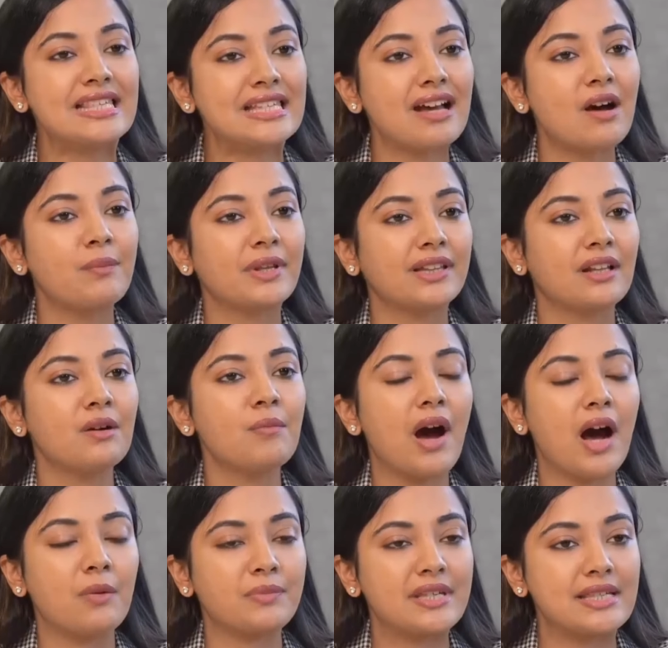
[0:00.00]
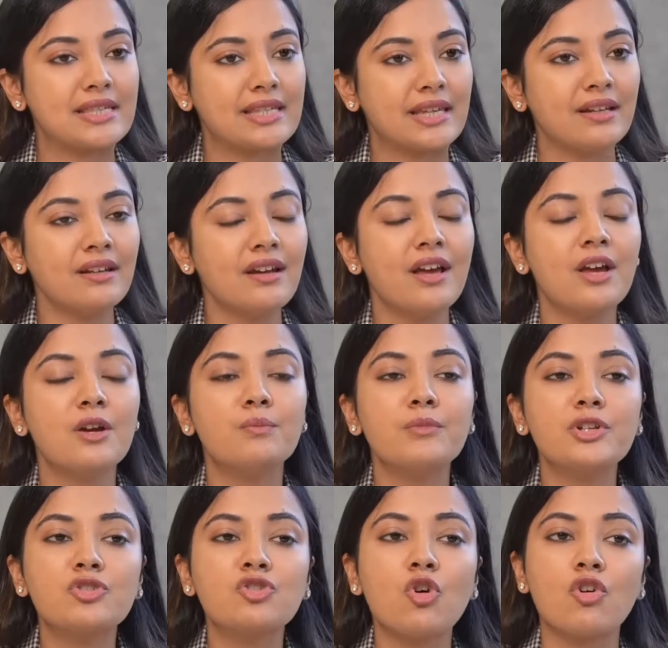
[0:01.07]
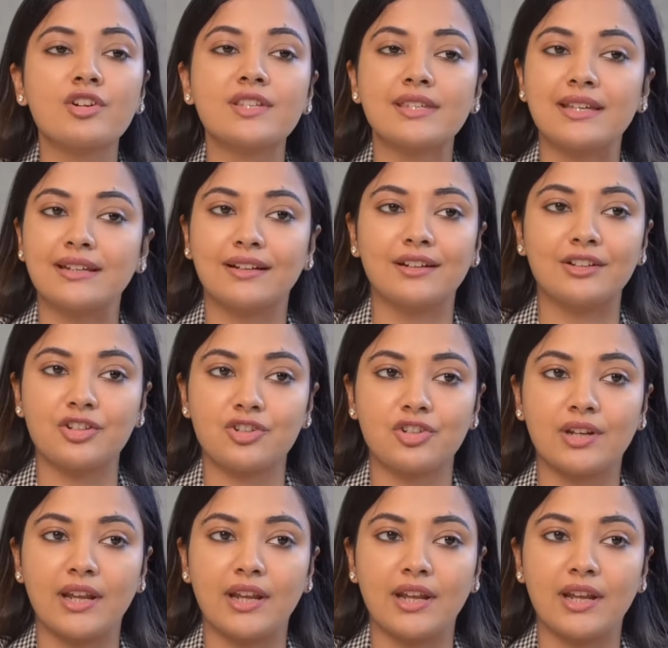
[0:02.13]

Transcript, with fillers: इसका मतलब आपकी स्किन मेच्योर स्किन कंडीशन